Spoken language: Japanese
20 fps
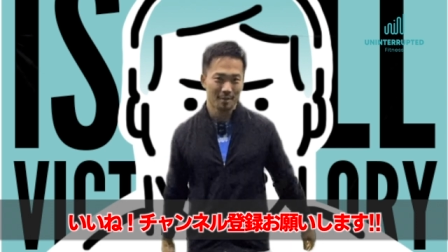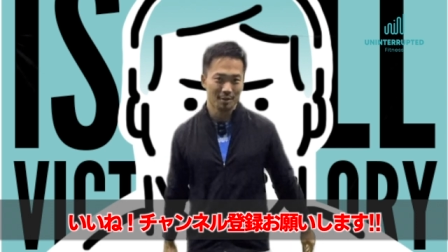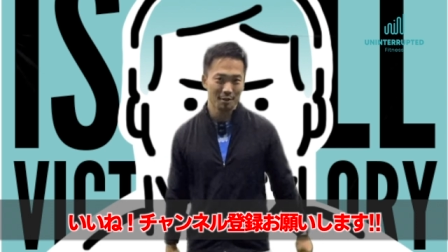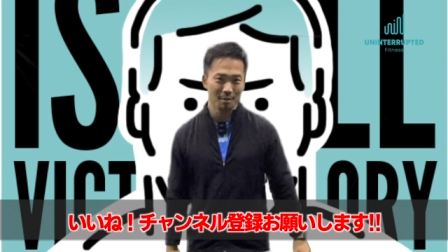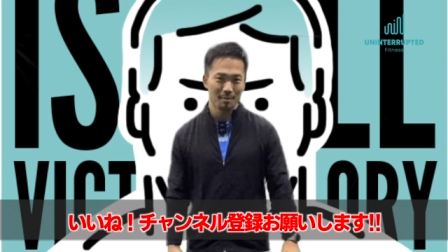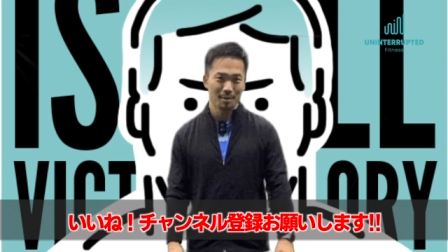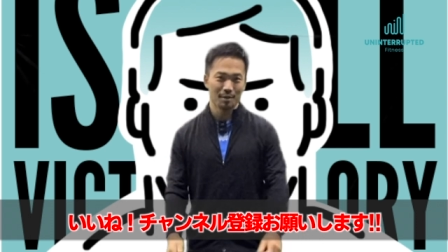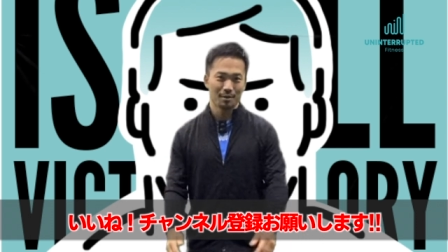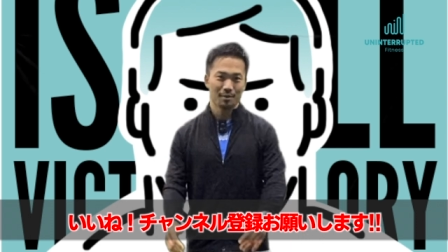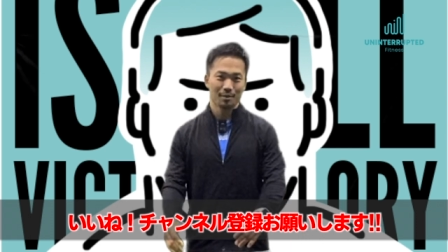
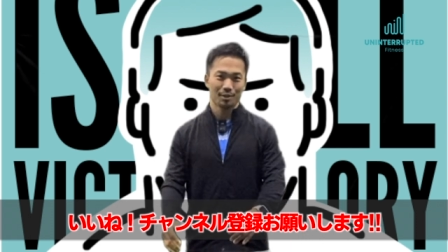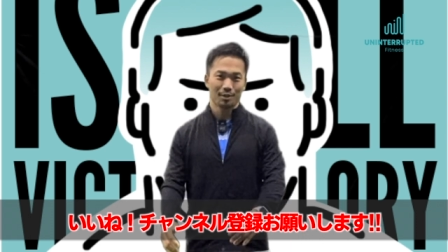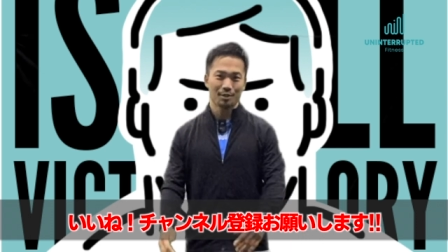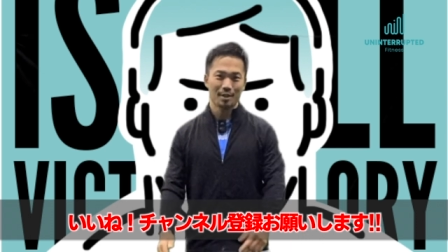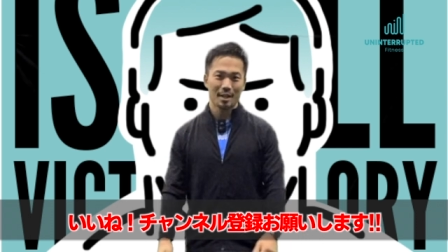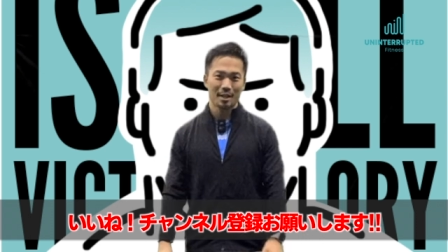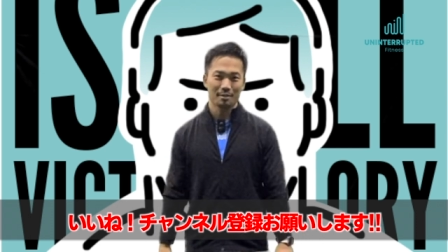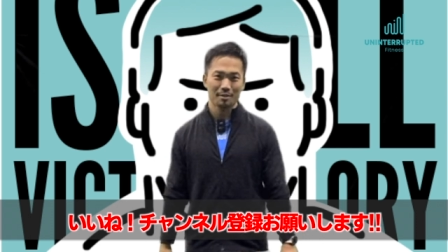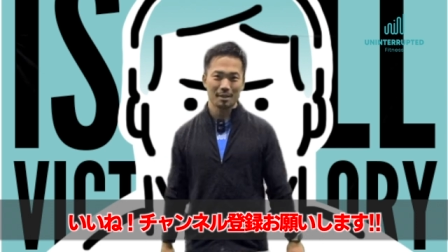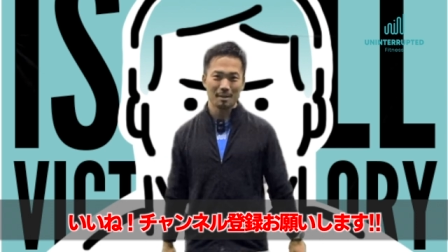今日もご視
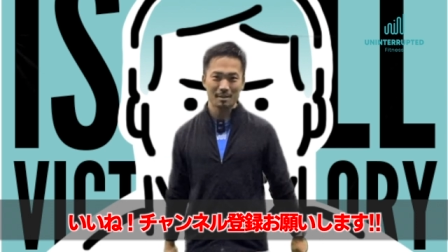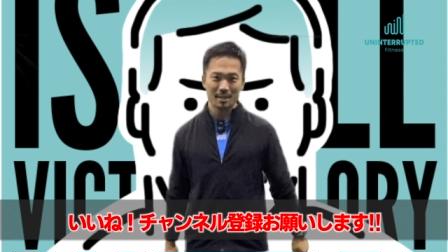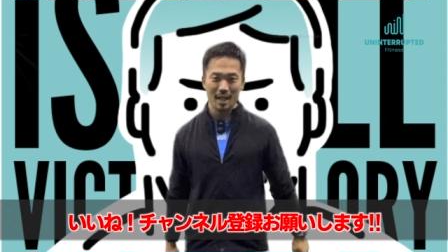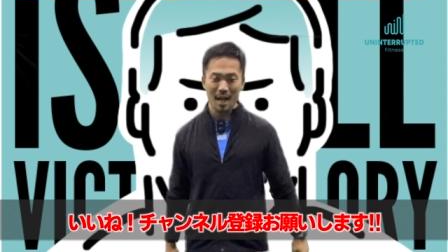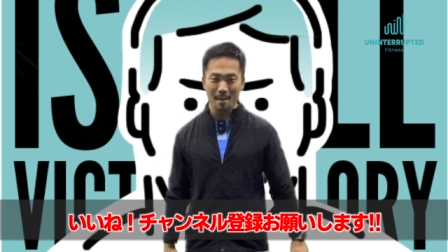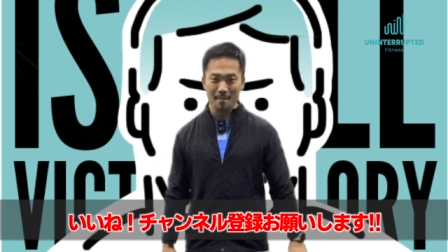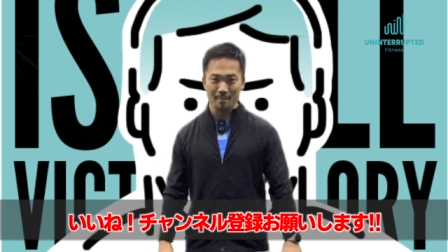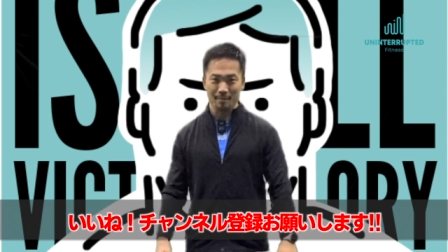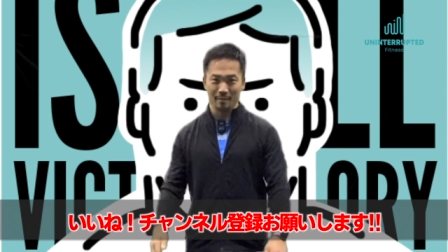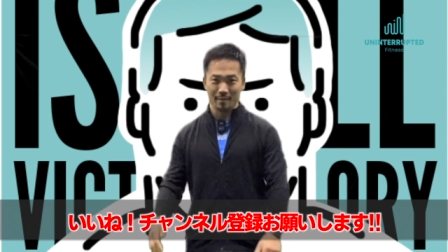聴ありがとうございまし
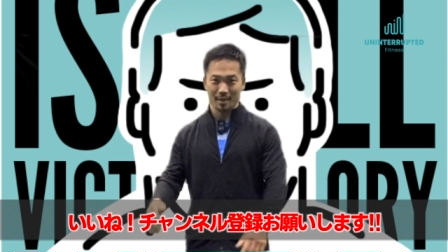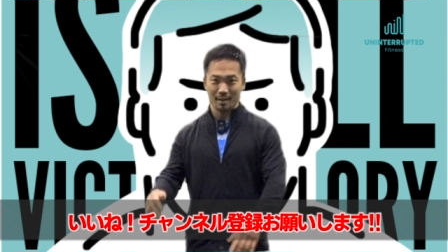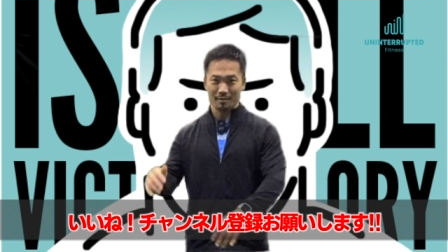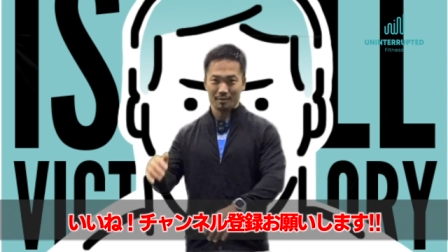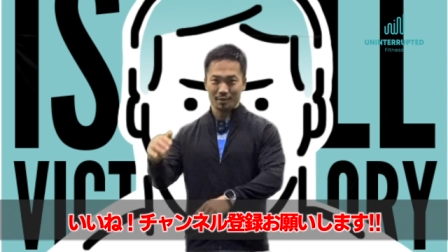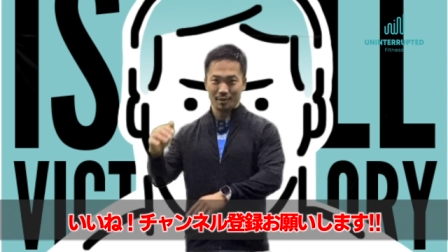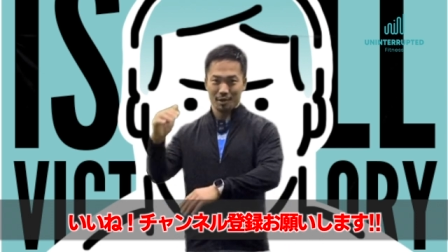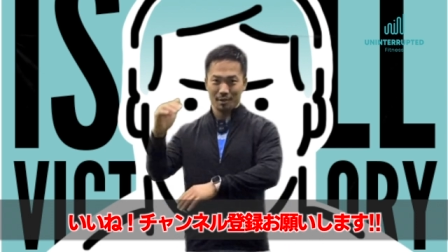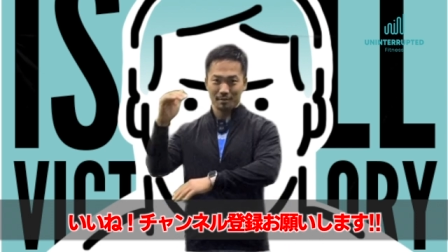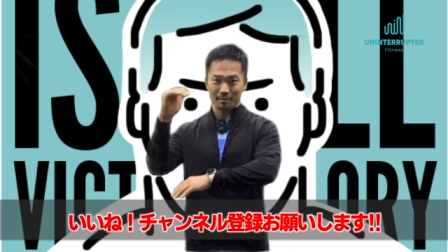た
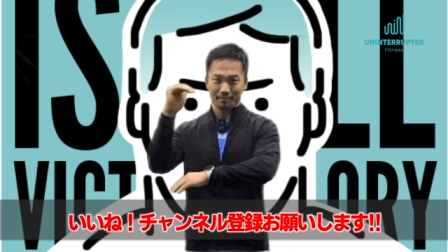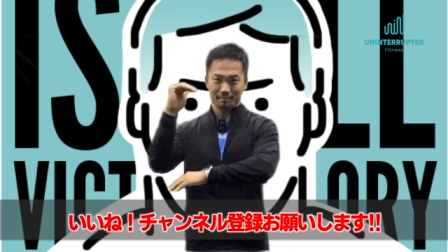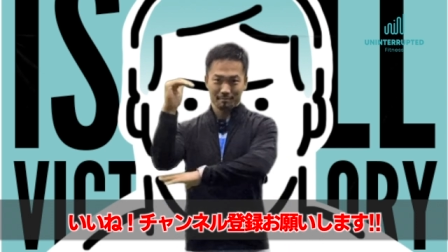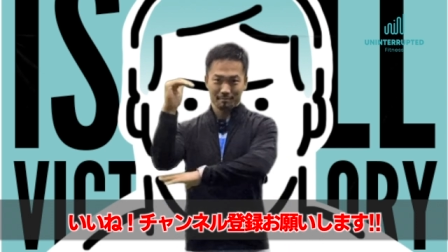ユフィット